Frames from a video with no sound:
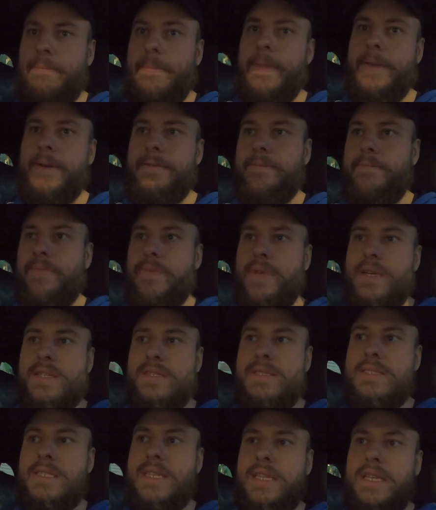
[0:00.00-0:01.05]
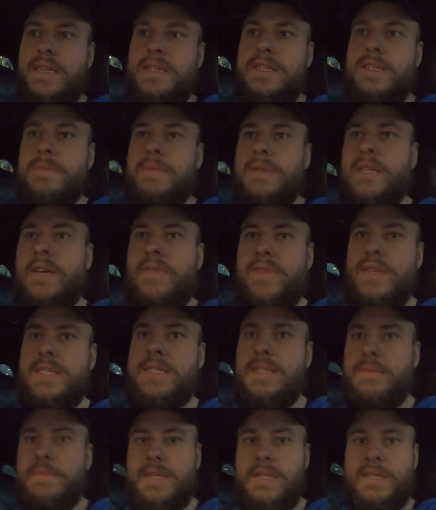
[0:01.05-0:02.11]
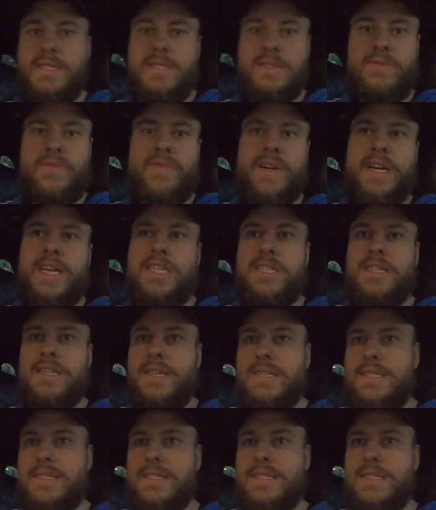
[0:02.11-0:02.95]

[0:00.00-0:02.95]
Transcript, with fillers: Ne? Also es geht ja nicht, man darf das immer nicht so verrechnen.